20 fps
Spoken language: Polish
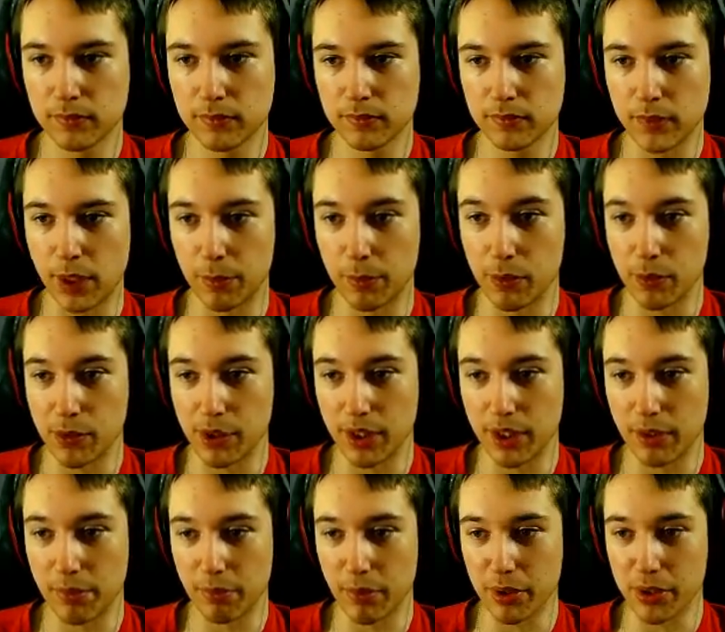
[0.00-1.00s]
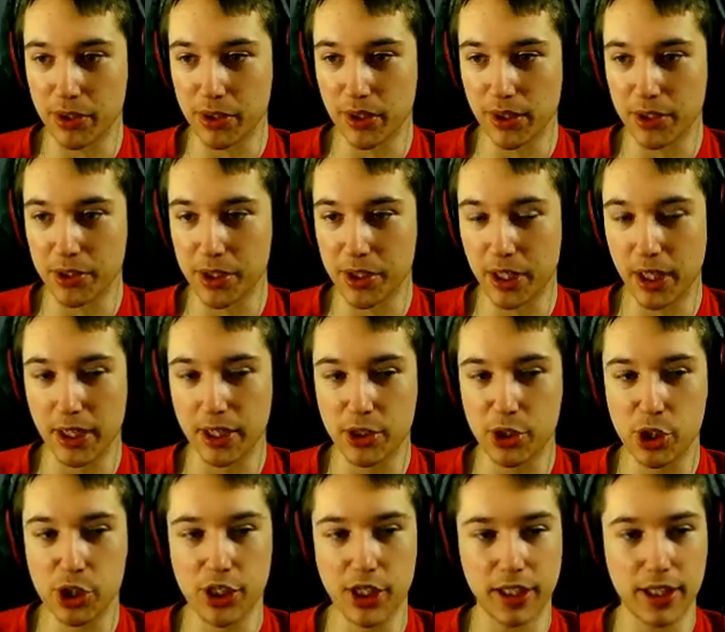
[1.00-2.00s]
A może tam będzie ta sie
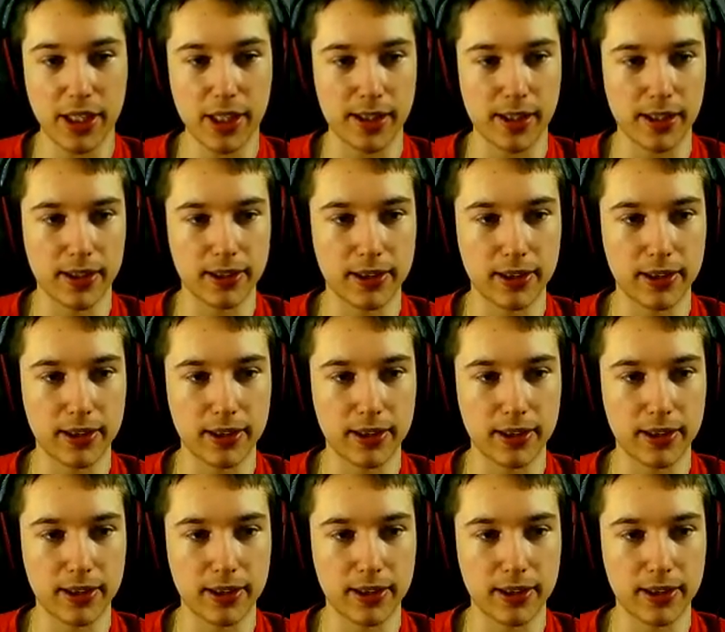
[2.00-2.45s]
siekiera?